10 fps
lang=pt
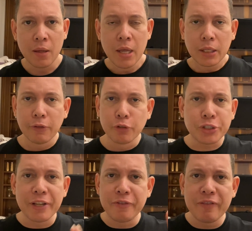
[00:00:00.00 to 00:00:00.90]
Que
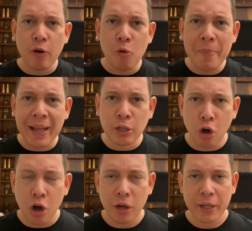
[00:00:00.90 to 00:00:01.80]
você viva o
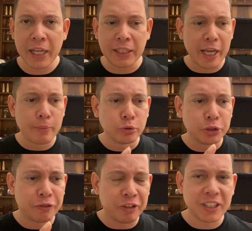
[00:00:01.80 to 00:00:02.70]
melhor em termos
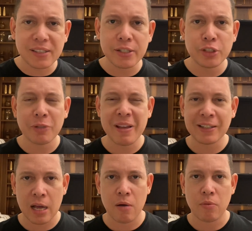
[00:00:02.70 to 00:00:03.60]
de vida
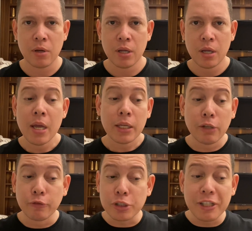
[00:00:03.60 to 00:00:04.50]
sentimental. Que
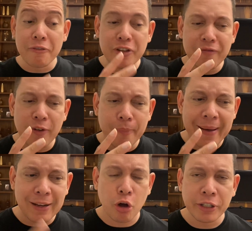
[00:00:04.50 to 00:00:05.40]
você viva o
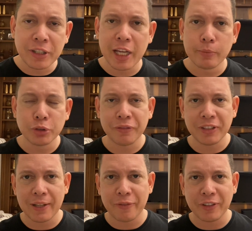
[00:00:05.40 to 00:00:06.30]
melhor em termos de
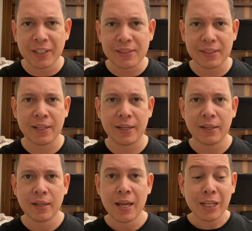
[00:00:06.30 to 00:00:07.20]
vida financeira.
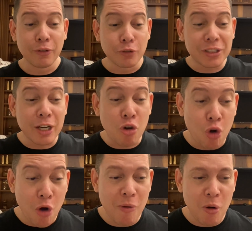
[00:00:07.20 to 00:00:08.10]
Que você
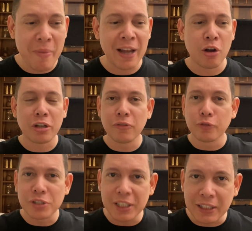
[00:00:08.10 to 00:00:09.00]
coma o melhor, que
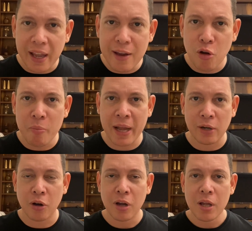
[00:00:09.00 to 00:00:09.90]
você tenha o melhor